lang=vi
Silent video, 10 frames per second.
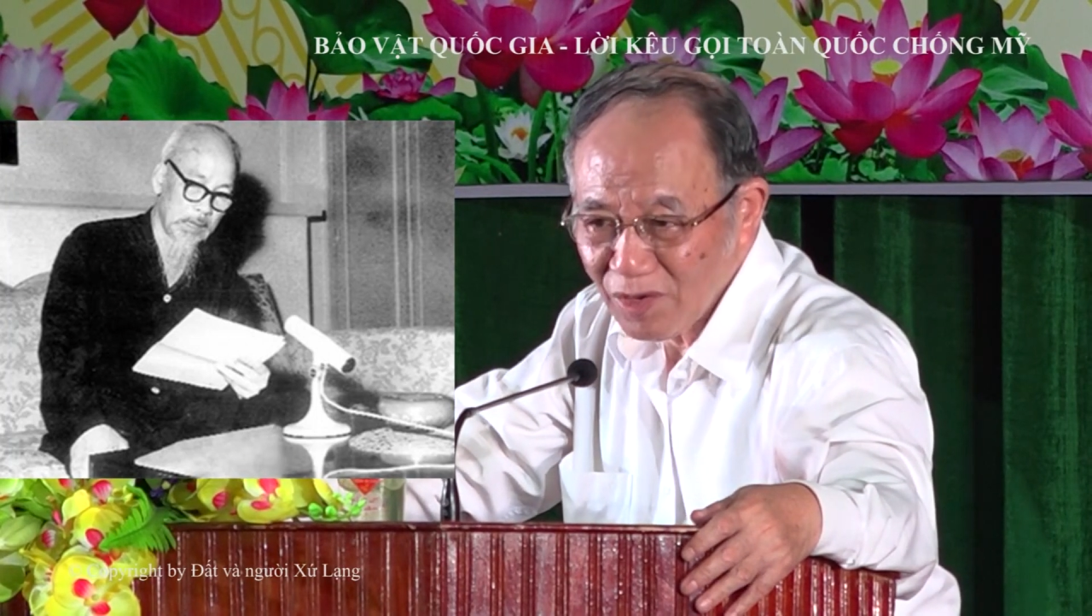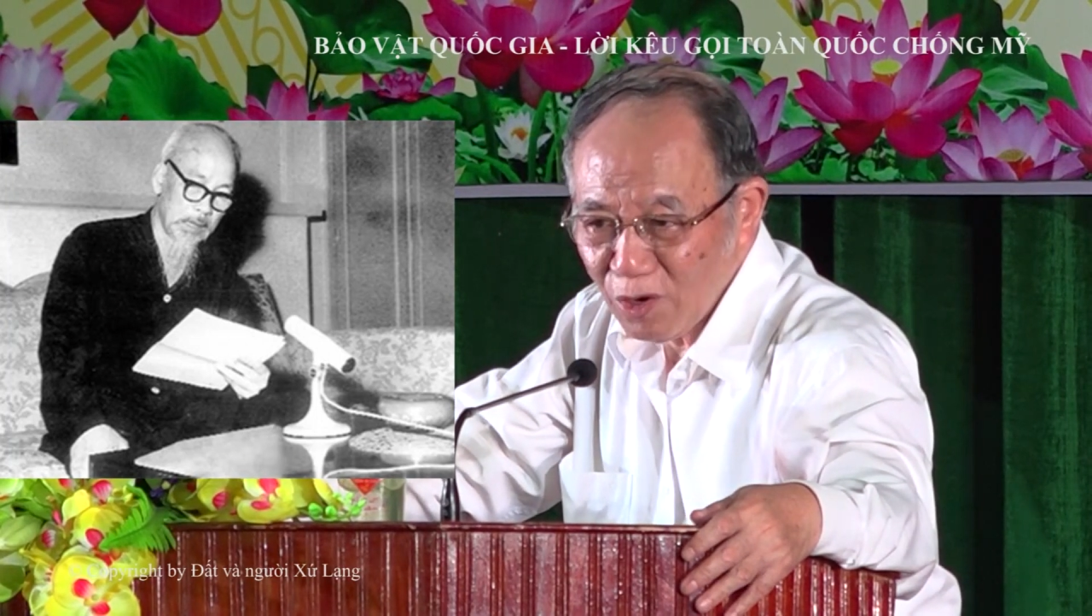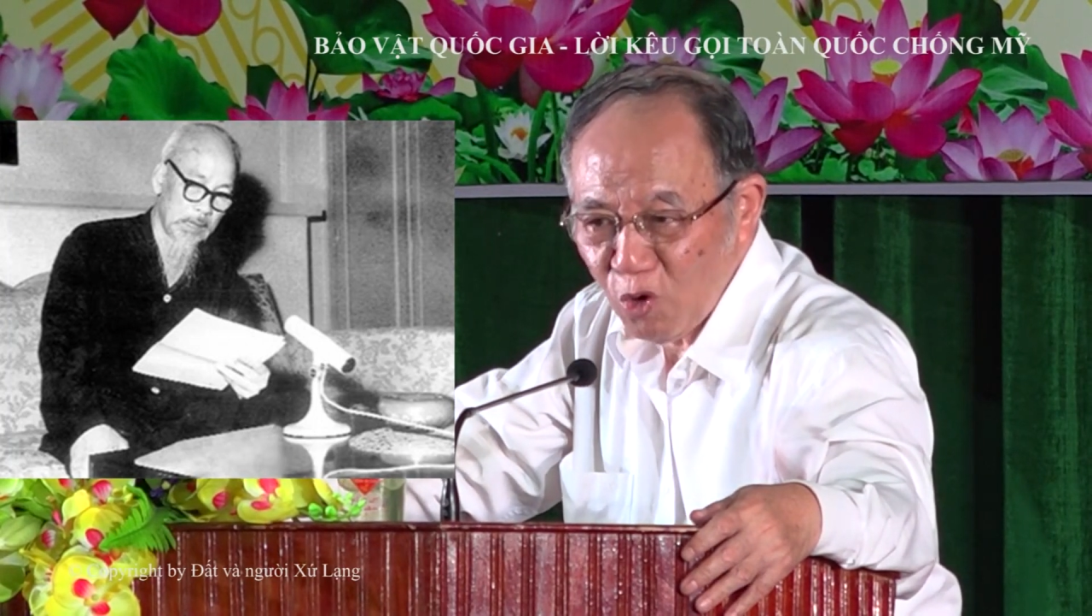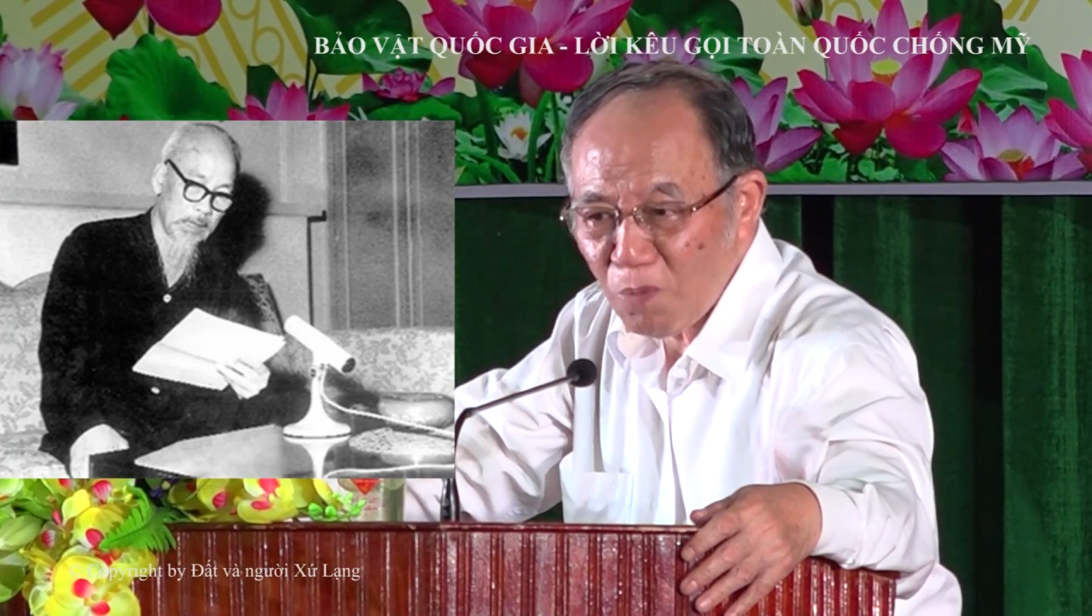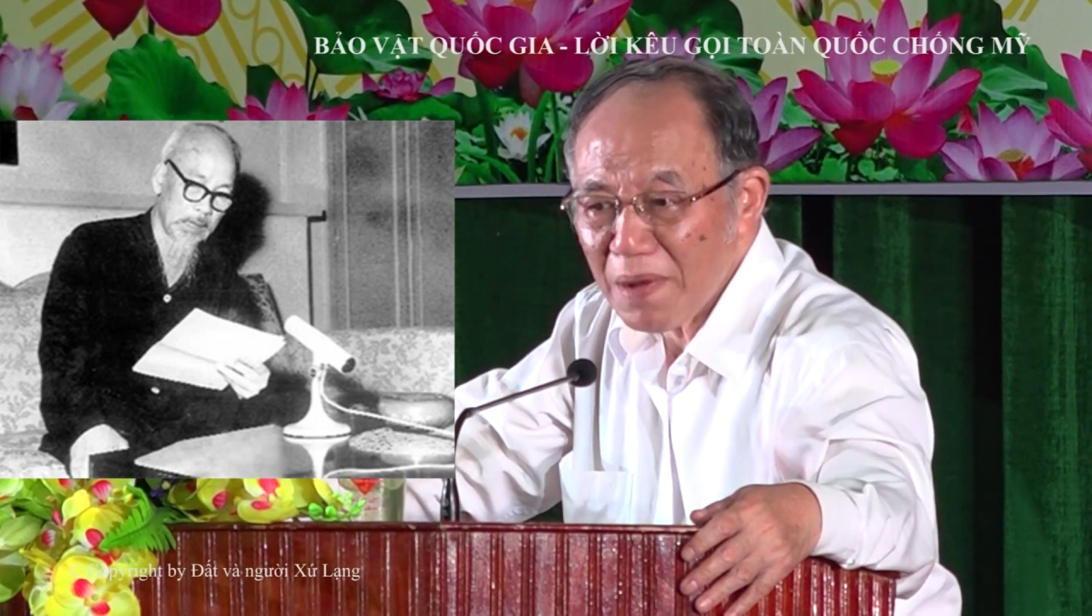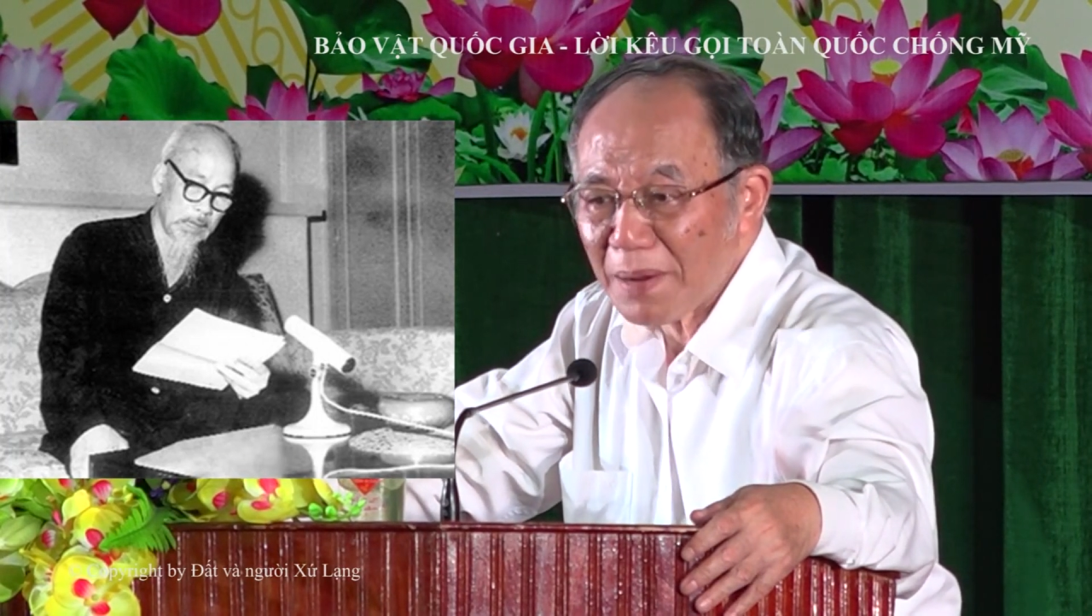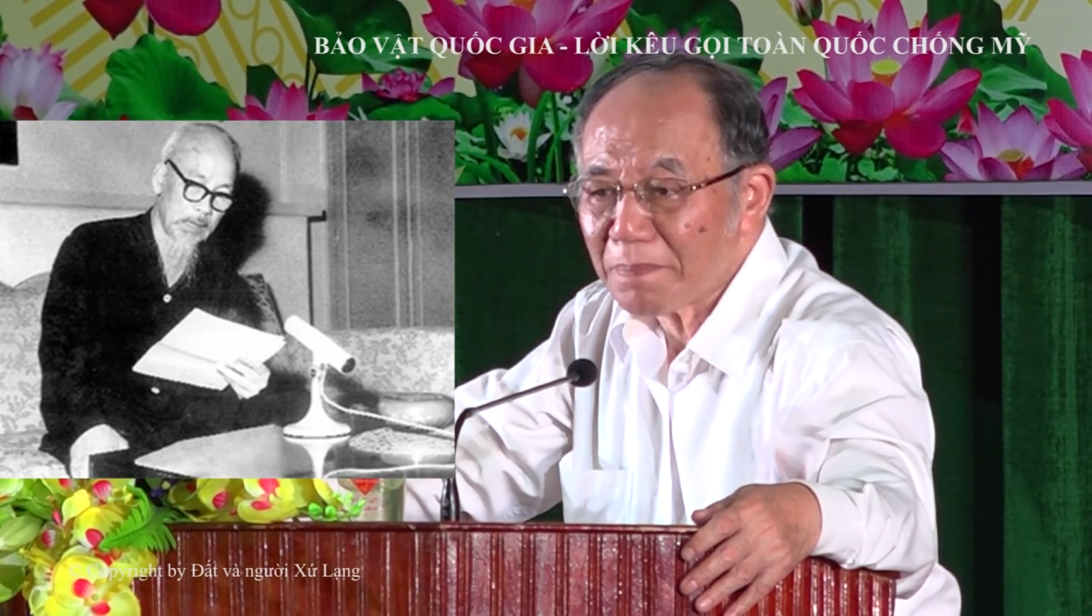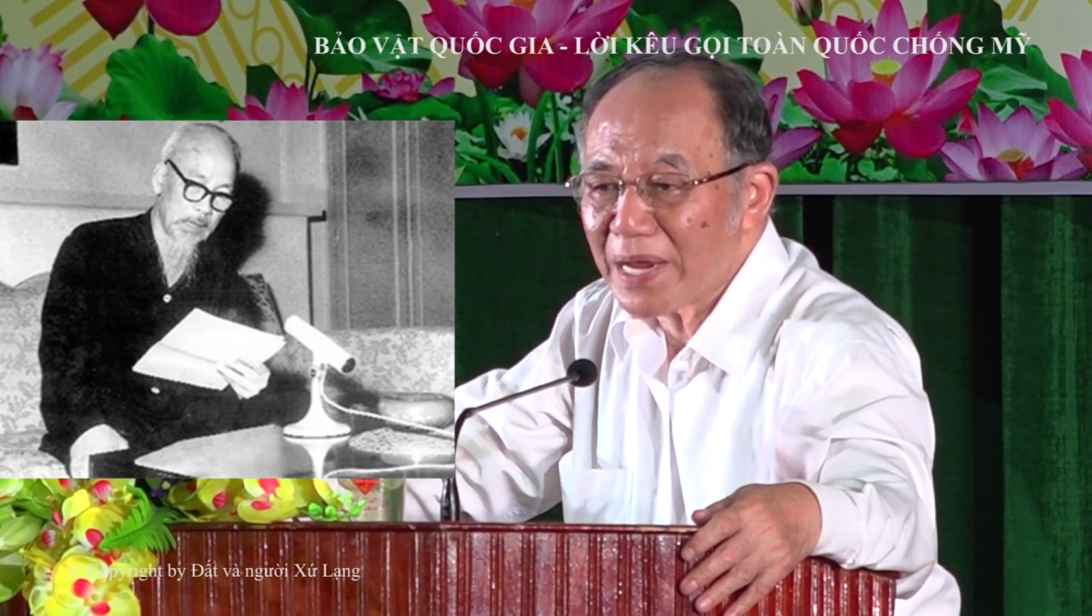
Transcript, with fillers: lúc bác